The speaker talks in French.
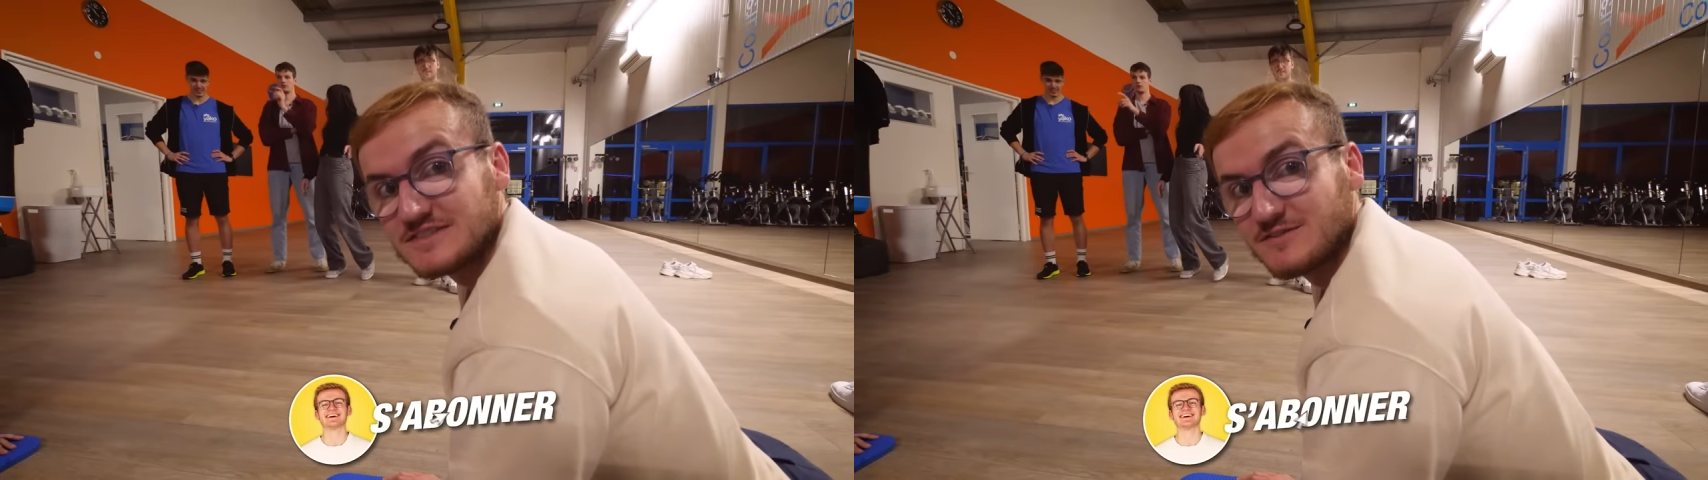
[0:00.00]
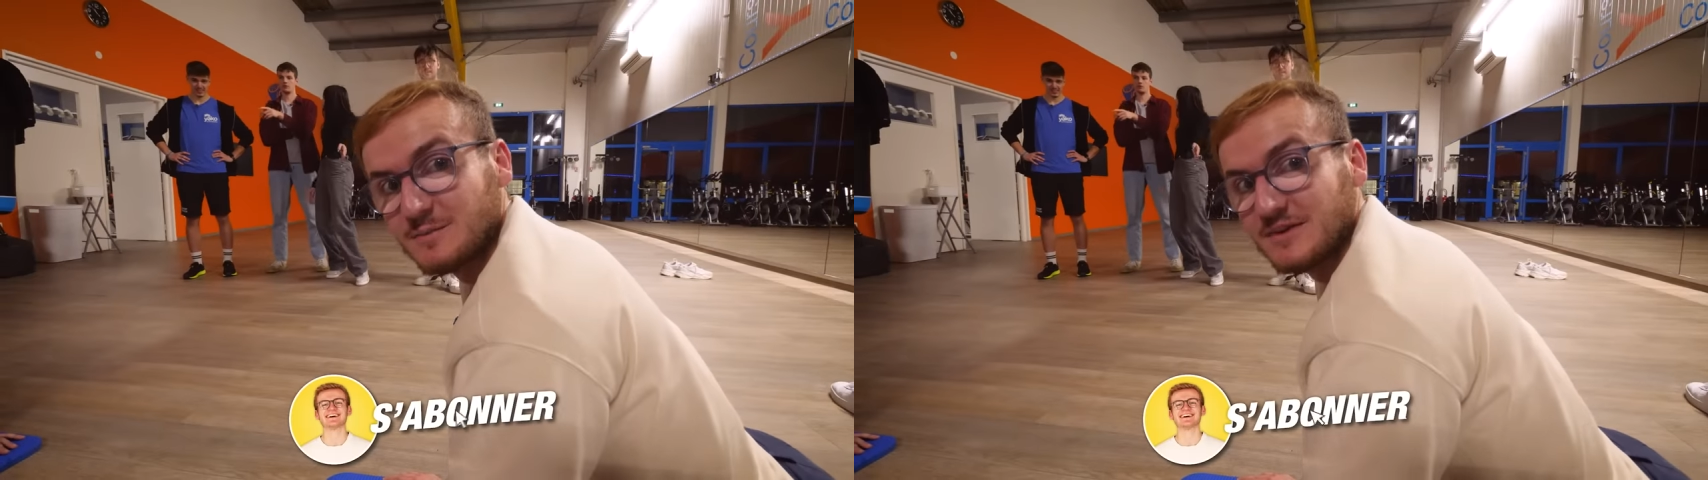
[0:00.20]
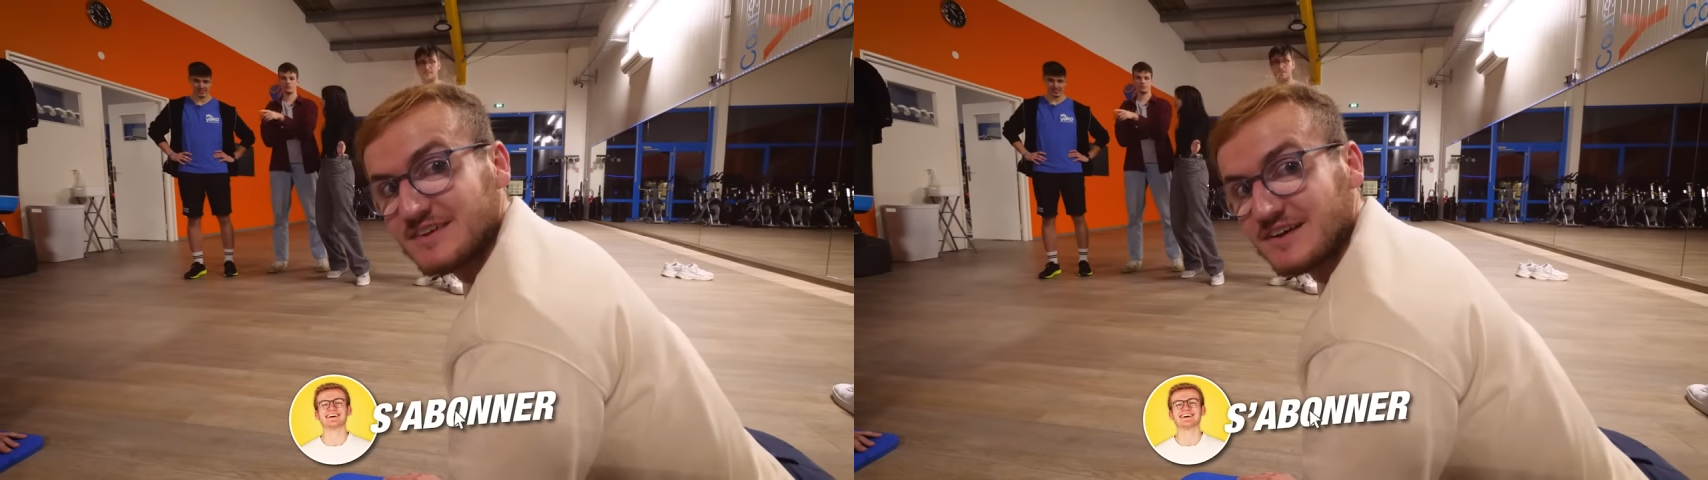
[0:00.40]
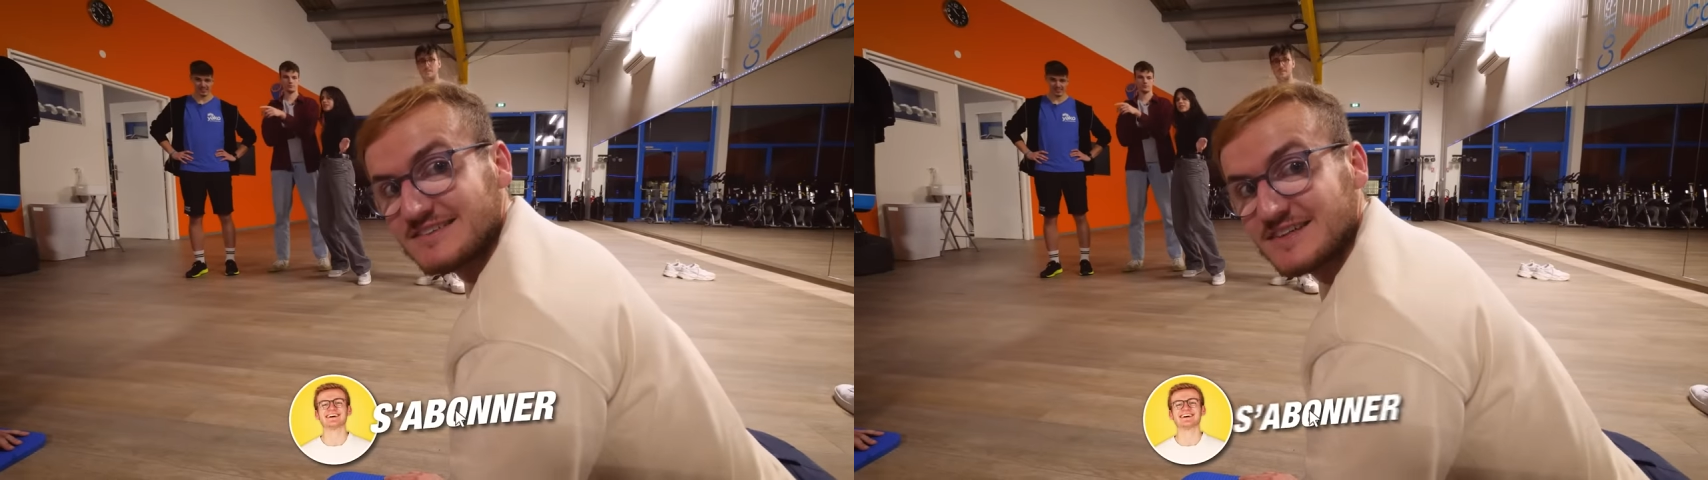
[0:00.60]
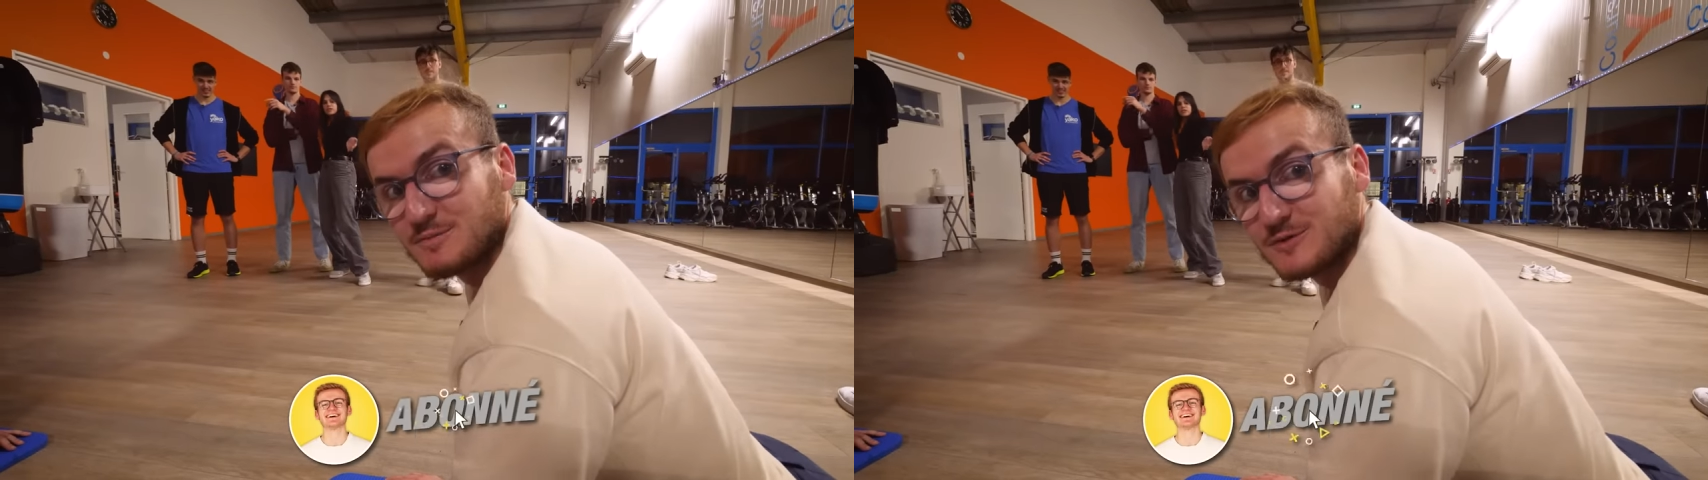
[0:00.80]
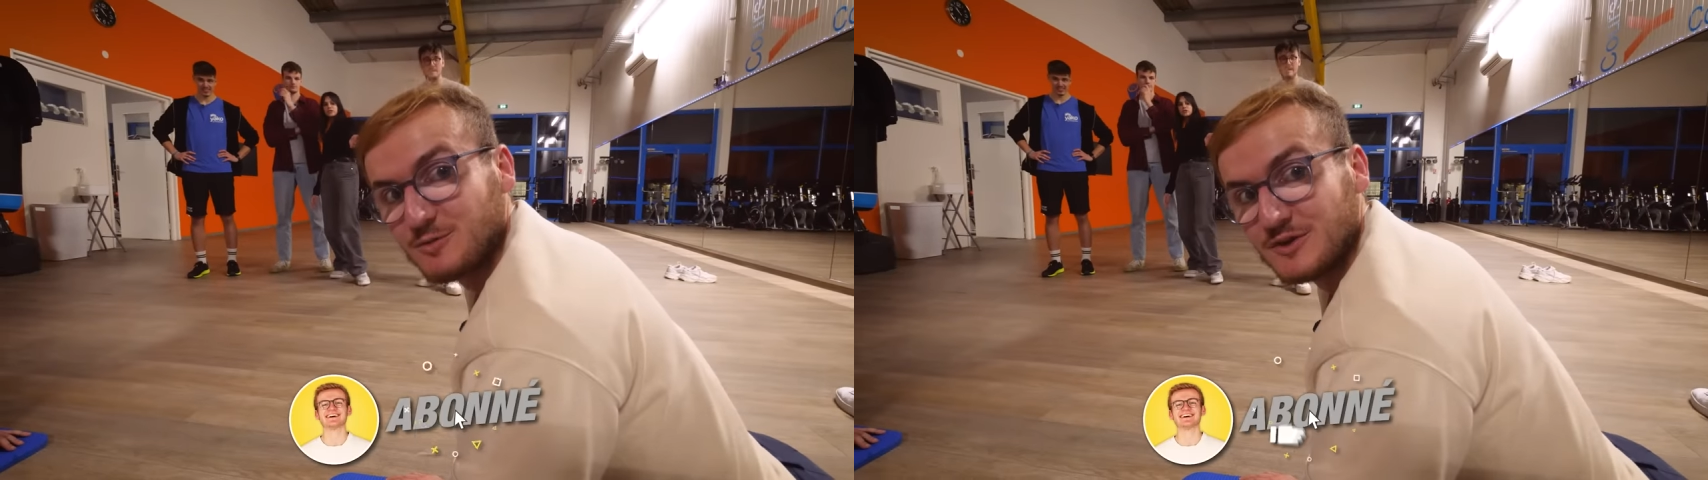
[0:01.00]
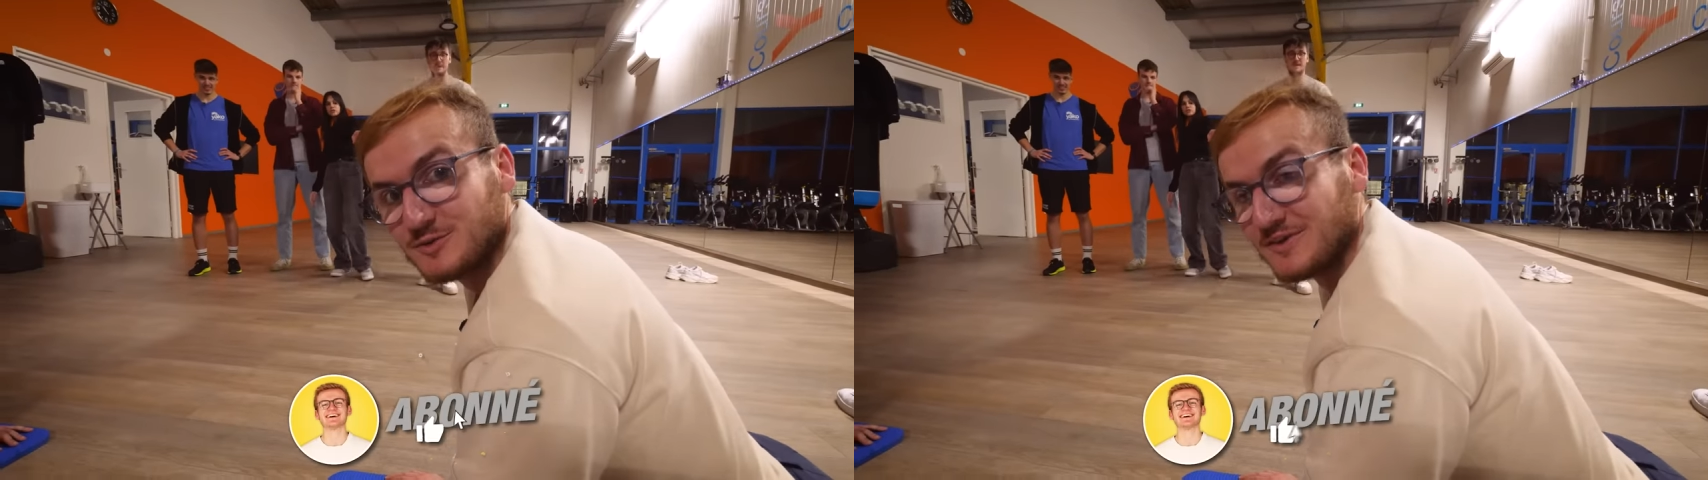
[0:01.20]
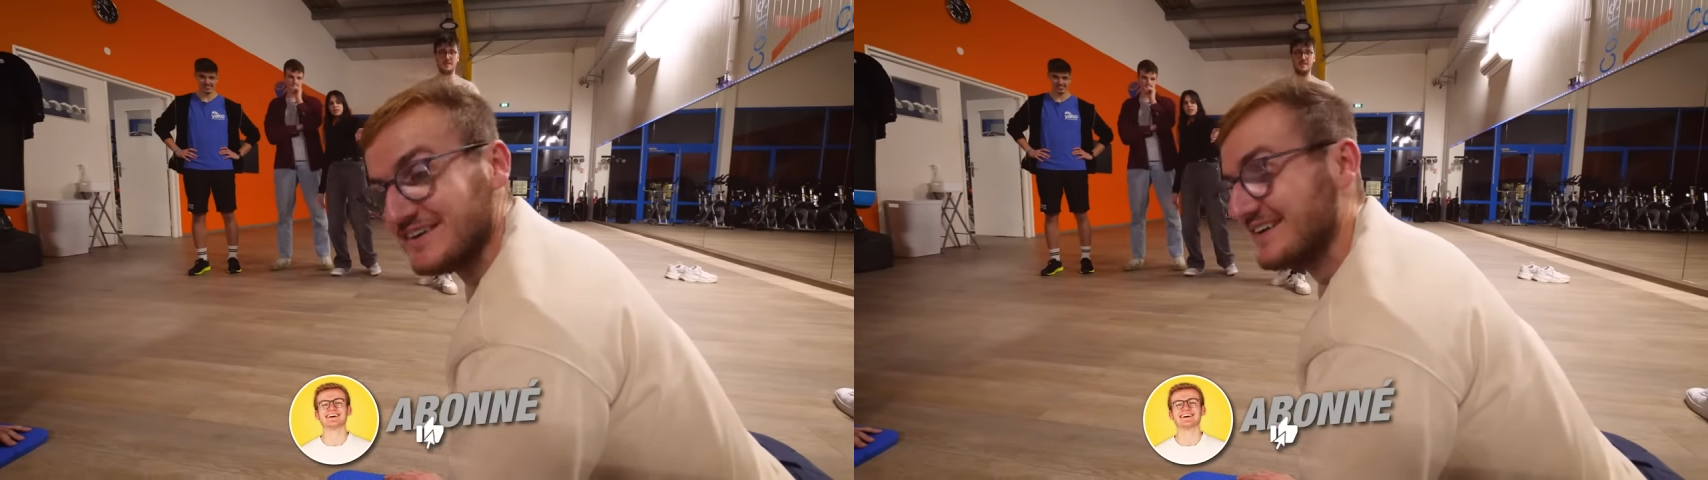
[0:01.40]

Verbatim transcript: ça fait plaisir laissez hein, laisser un pouce bleu et tout.